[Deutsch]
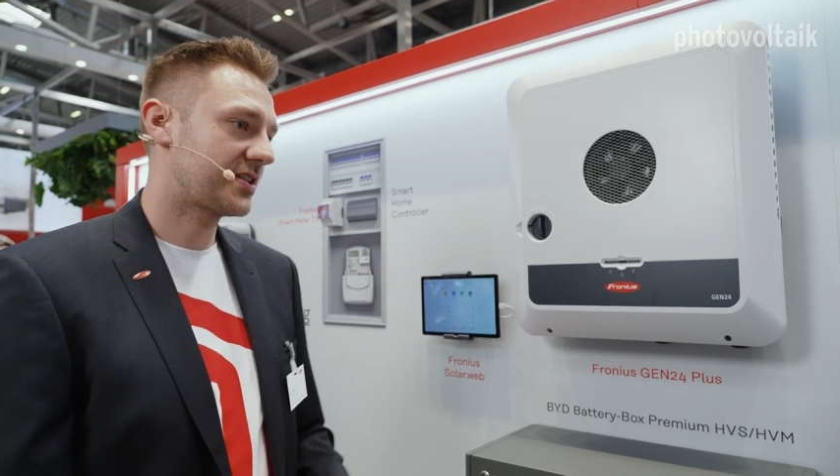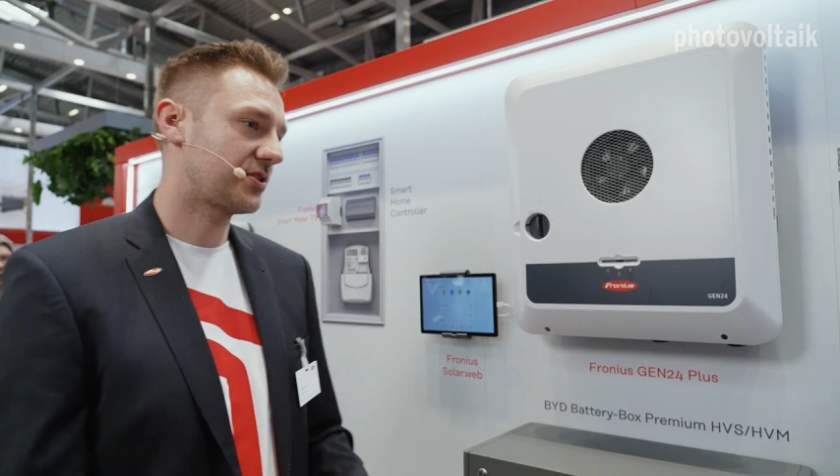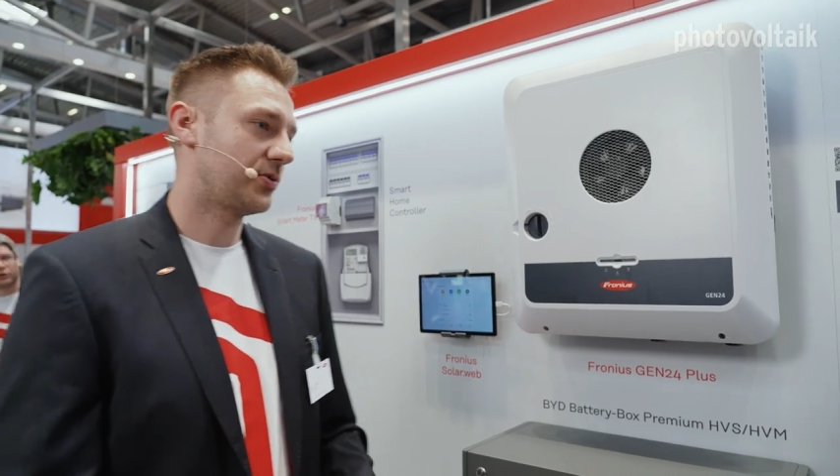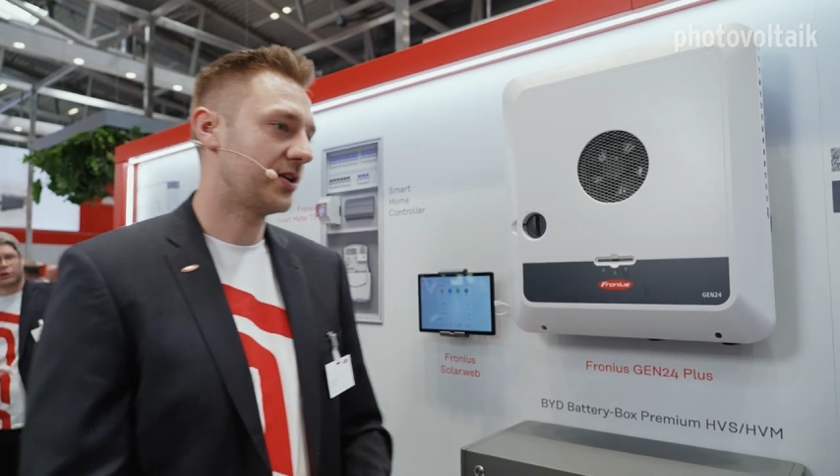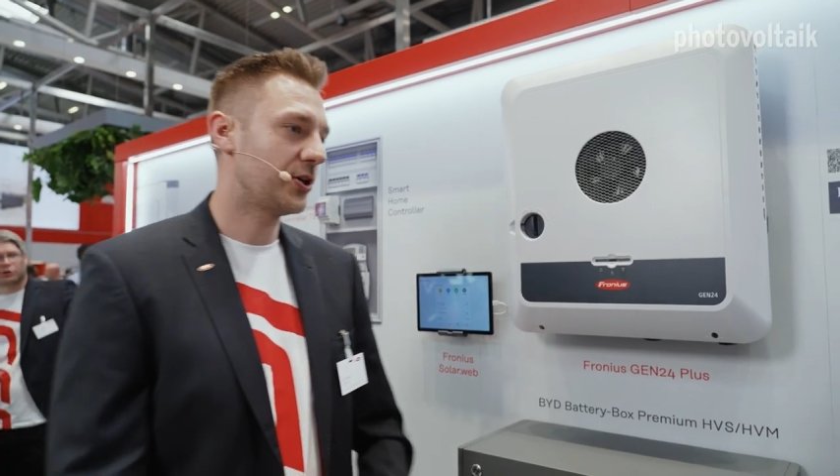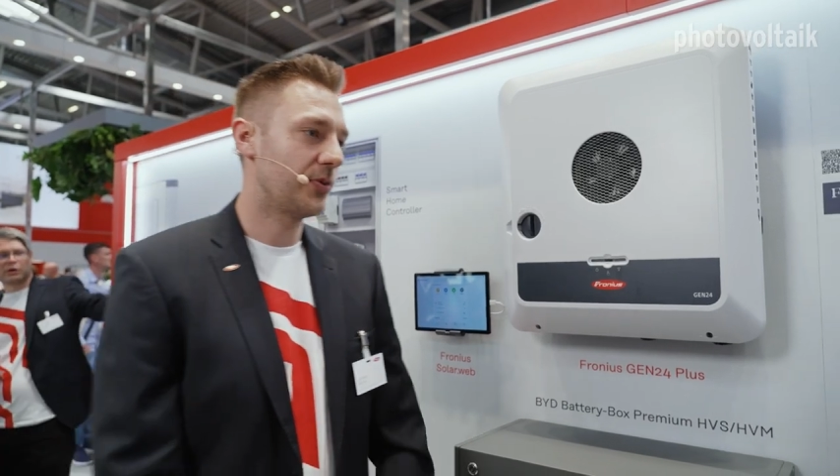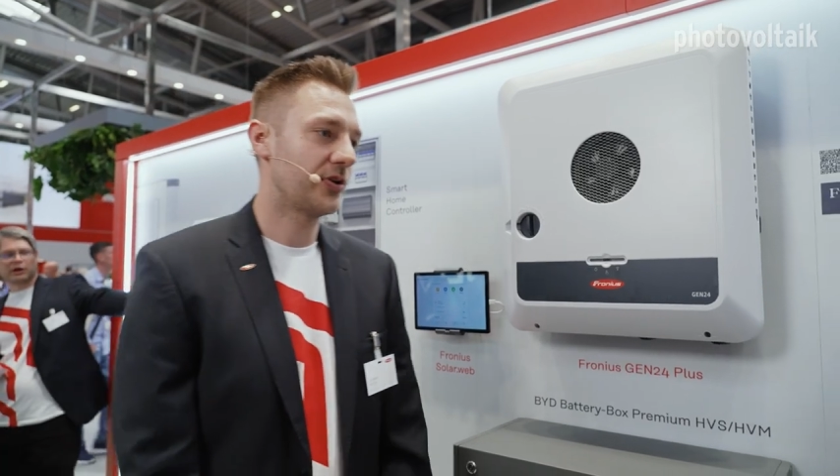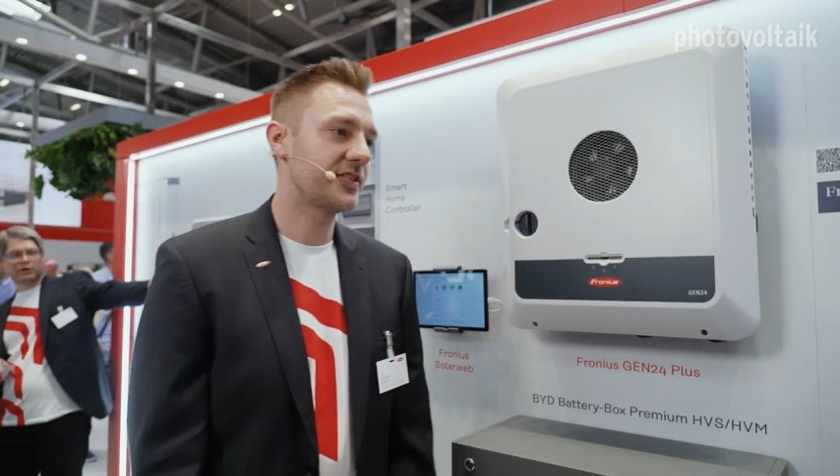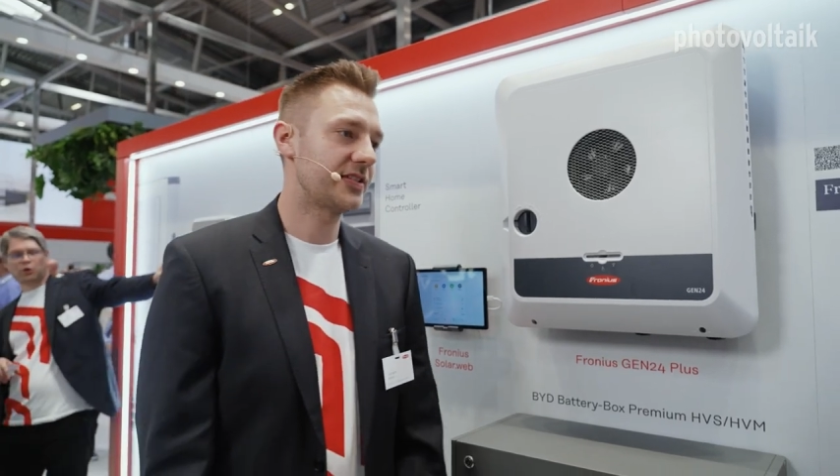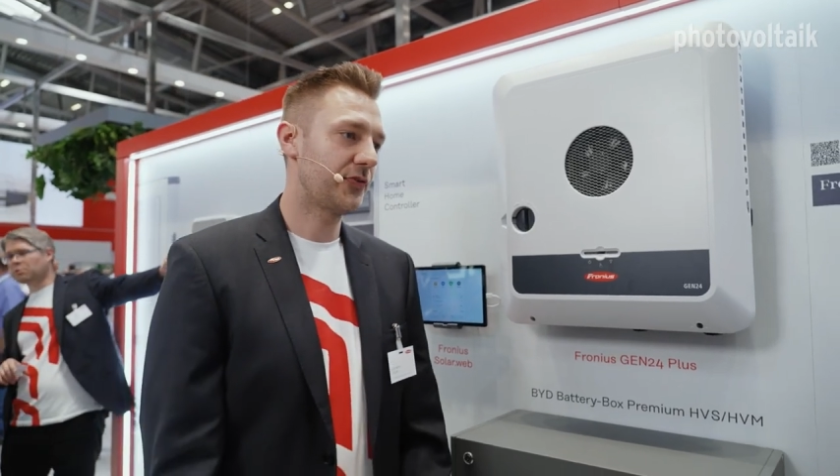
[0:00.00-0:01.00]

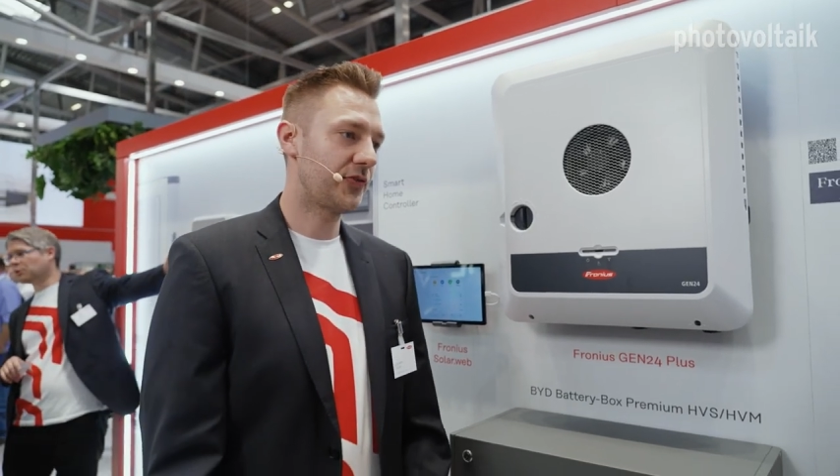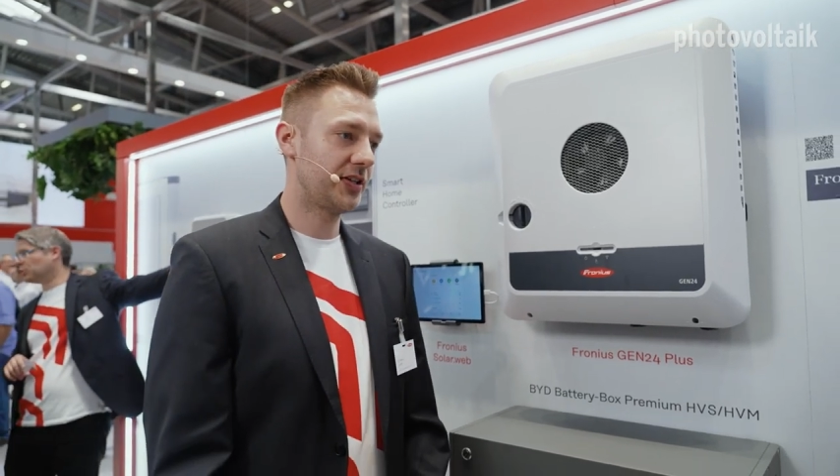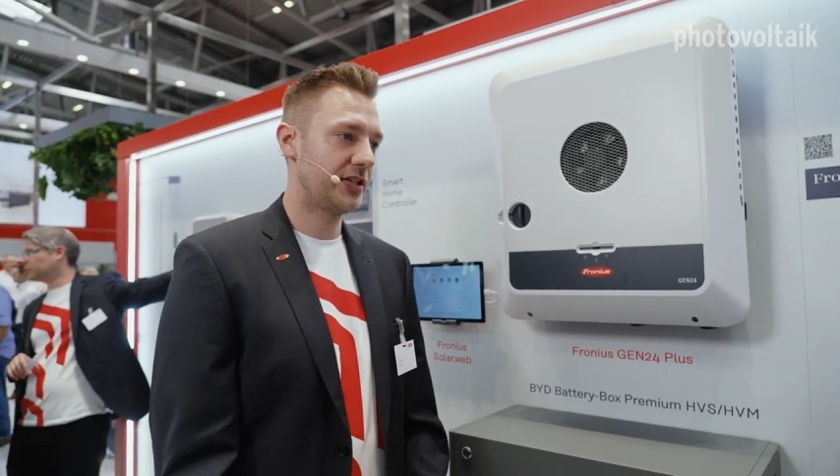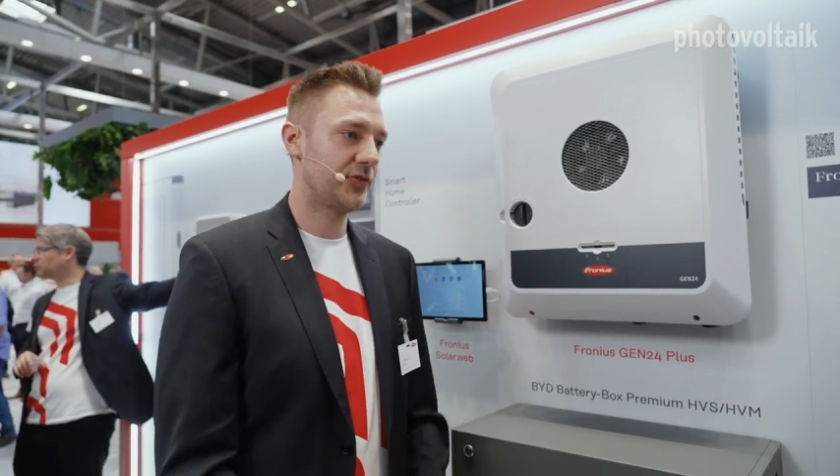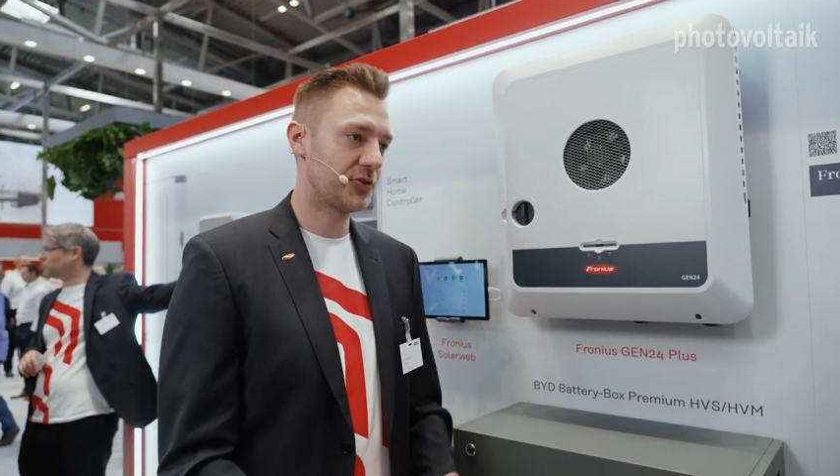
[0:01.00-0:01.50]
Sektorenkopplung ist definitiv